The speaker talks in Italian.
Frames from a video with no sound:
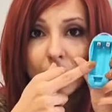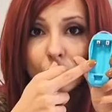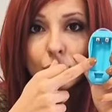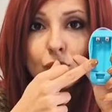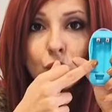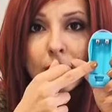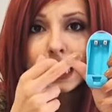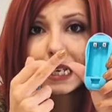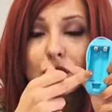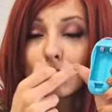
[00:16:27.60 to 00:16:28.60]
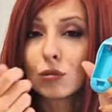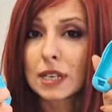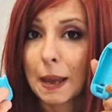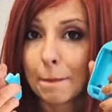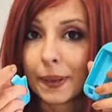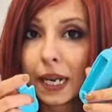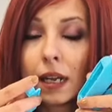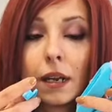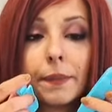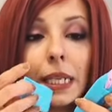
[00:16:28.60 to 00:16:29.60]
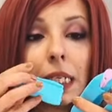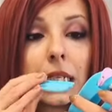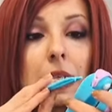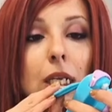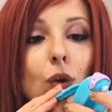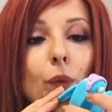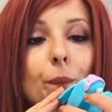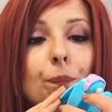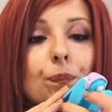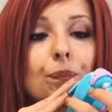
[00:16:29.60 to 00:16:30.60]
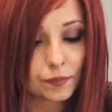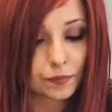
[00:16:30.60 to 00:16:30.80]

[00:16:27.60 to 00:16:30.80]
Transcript: ne vanno due e sono sempre le mini stilo.